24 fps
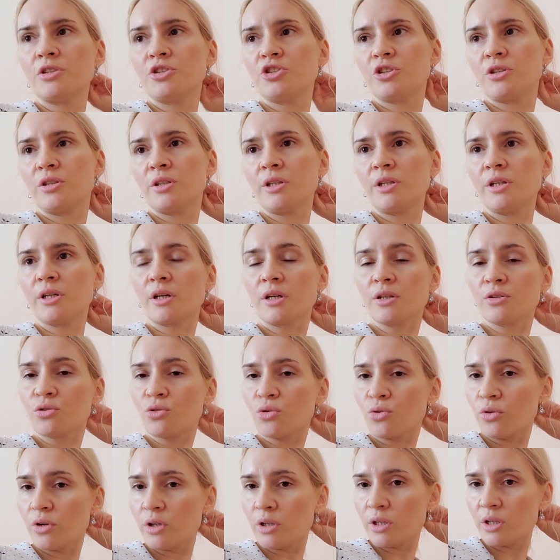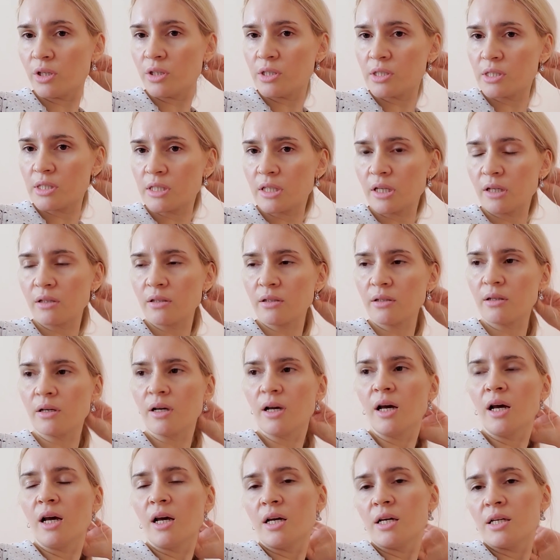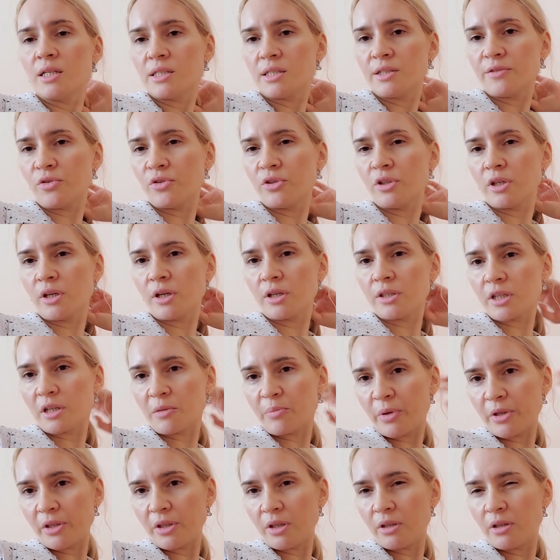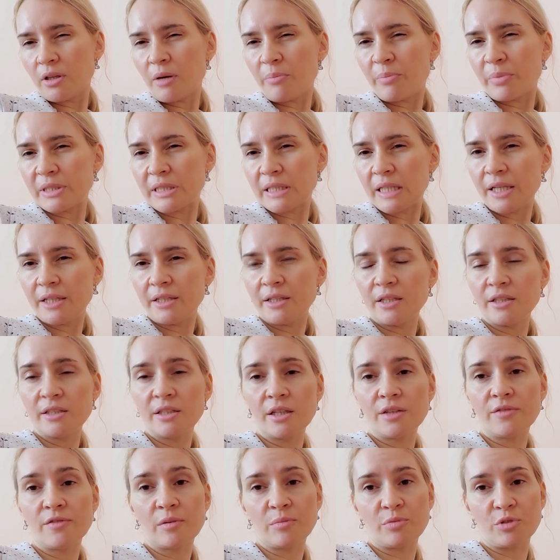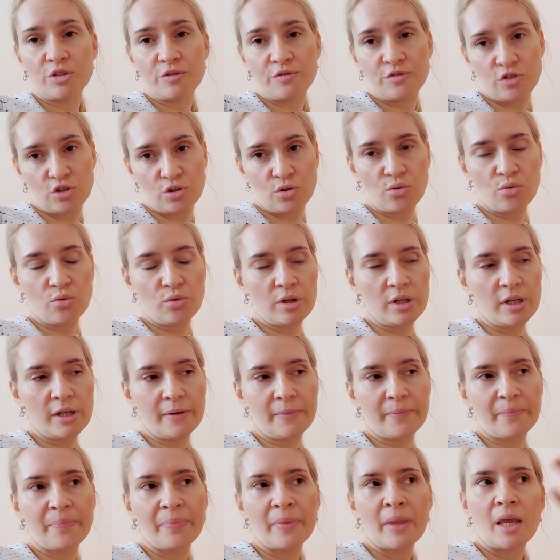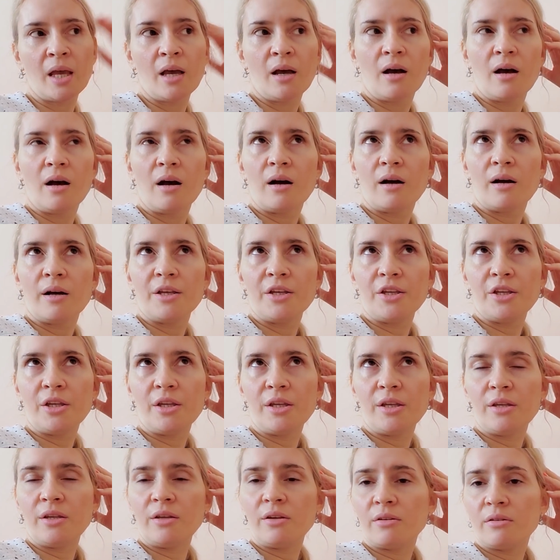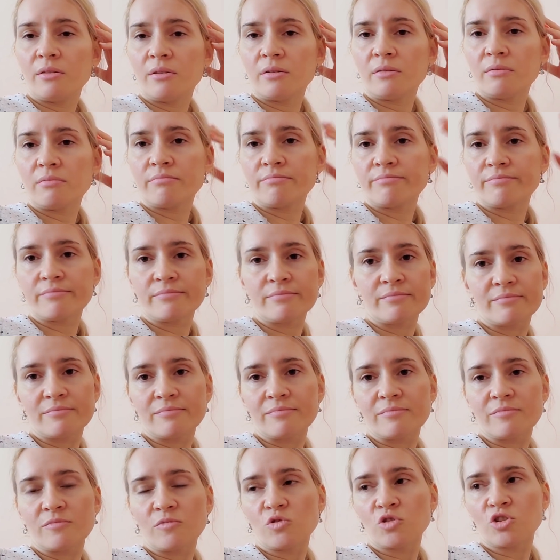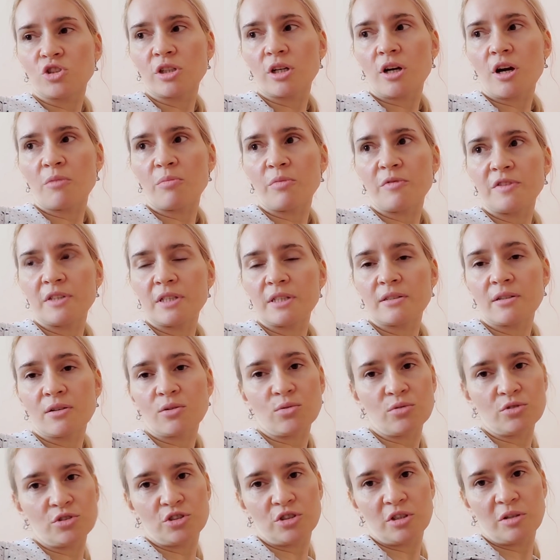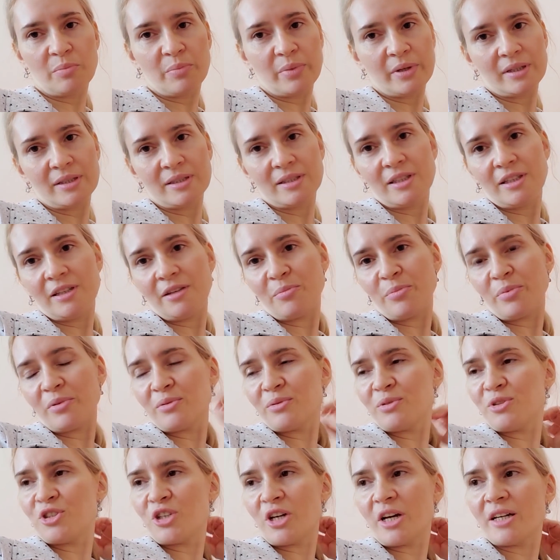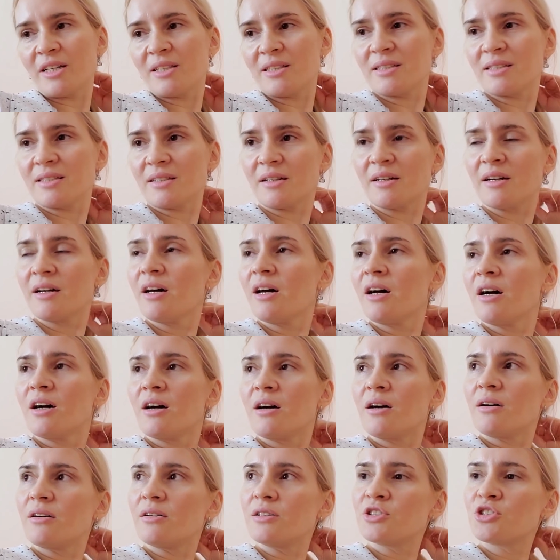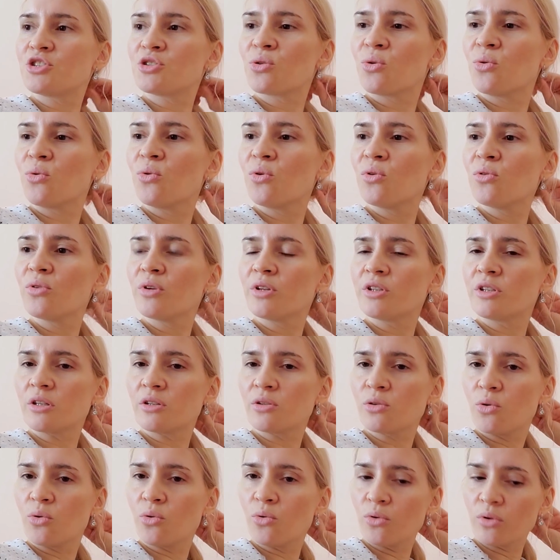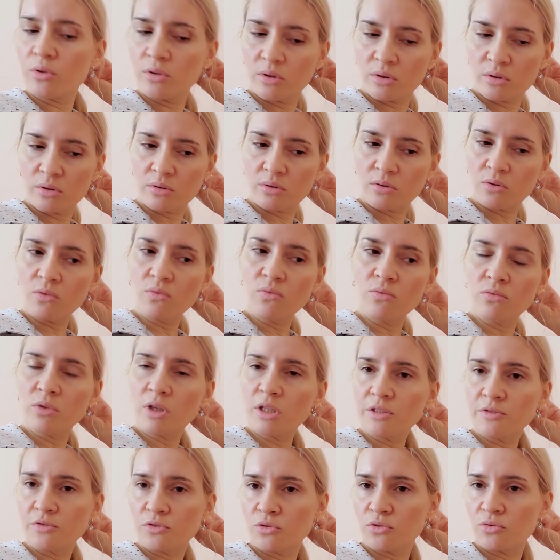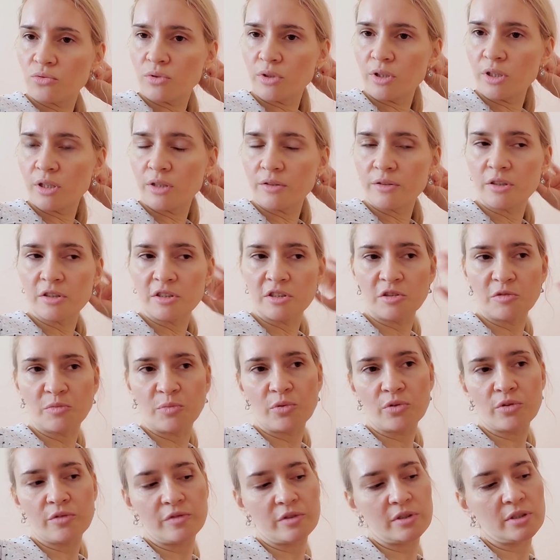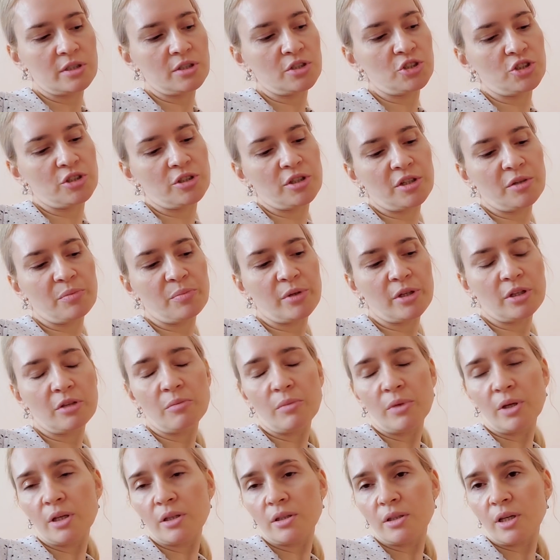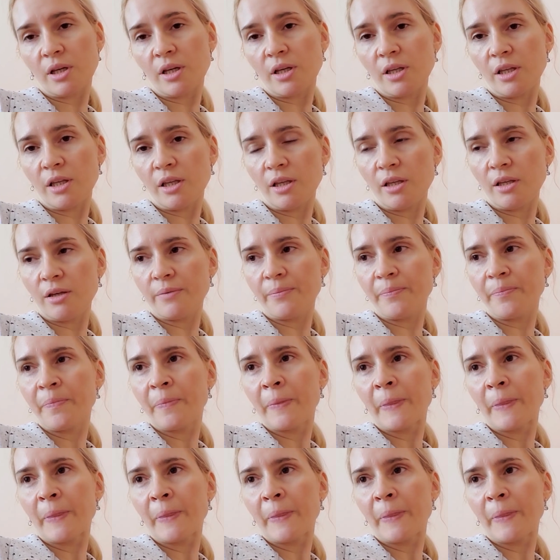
4 контрольные не сданы. Сегодня, я так поняла, последний день вообще в школе. И уже как бы все закончили, по идее, получается, э, школу этот год, но у нас вот у Лики до сих пор висит 4 предмета, и